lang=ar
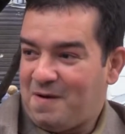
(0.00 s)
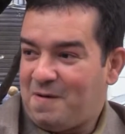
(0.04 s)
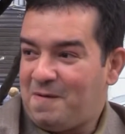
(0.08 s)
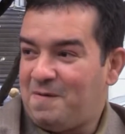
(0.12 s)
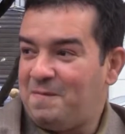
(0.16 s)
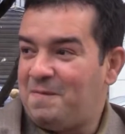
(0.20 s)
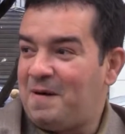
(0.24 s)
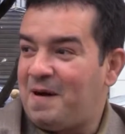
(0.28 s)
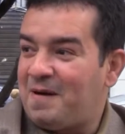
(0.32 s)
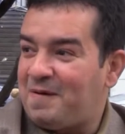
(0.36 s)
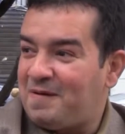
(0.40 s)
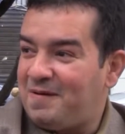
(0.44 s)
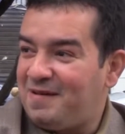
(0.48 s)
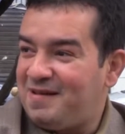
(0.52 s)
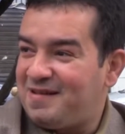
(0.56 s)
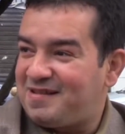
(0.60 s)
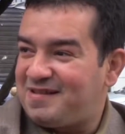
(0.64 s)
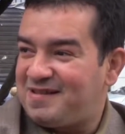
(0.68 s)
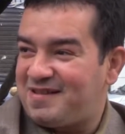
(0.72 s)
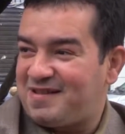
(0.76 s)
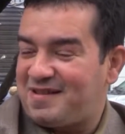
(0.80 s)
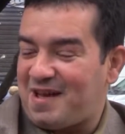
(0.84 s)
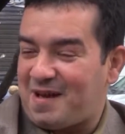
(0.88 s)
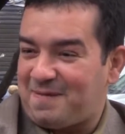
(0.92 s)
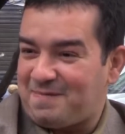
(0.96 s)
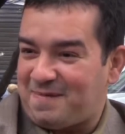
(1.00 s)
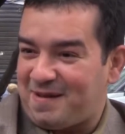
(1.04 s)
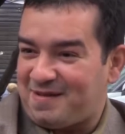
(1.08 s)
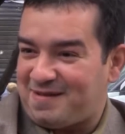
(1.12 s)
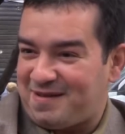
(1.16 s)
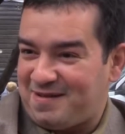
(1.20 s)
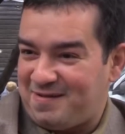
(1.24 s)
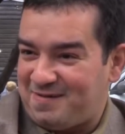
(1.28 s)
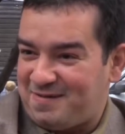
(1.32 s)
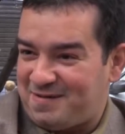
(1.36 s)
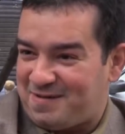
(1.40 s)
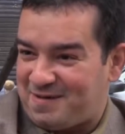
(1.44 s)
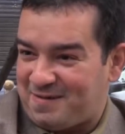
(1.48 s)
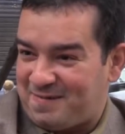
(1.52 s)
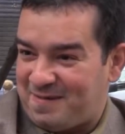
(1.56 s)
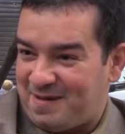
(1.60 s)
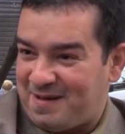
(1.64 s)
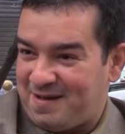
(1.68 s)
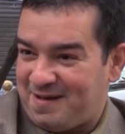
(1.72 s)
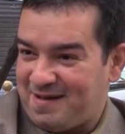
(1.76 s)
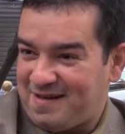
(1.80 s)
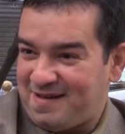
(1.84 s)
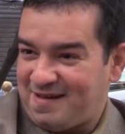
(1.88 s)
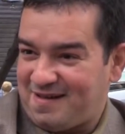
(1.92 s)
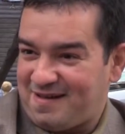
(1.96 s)
وما نقولكش الشعب عسل
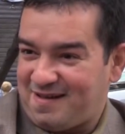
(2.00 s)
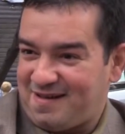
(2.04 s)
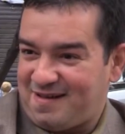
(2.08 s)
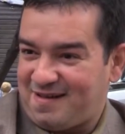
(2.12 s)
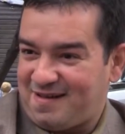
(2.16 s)
وسمن